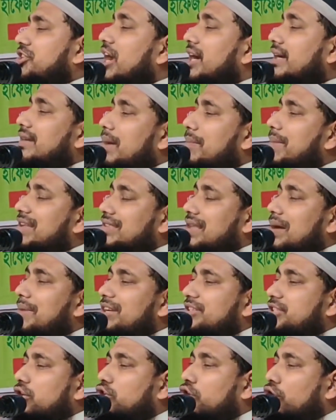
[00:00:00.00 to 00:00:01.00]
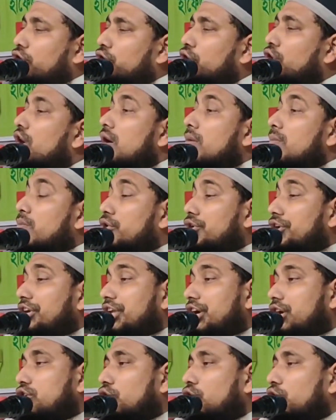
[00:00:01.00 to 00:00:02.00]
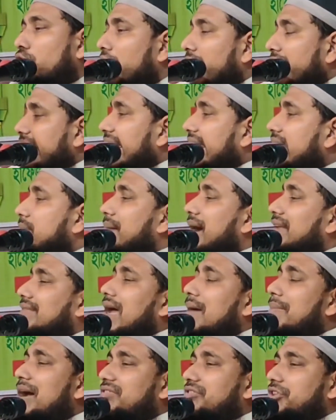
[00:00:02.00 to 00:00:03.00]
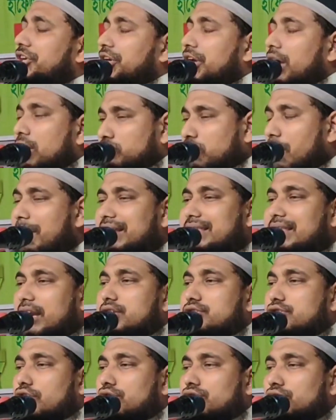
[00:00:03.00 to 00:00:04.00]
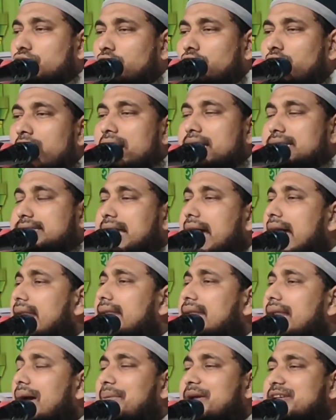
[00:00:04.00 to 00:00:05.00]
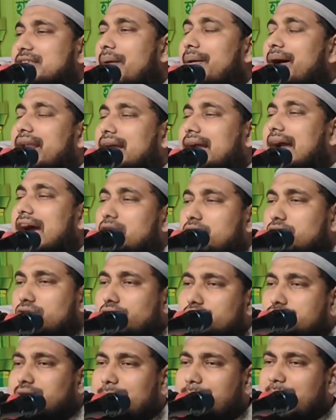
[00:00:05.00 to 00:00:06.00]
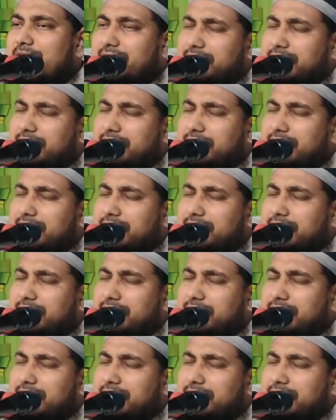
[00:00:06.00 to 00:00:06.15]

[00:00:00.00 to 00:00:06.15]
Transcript: বৈশাখ না মাতামাতি করো মনে রেখো এই মাতামাতি তোমাদের জন্য জান নামে যাওয়ার কারণ হতে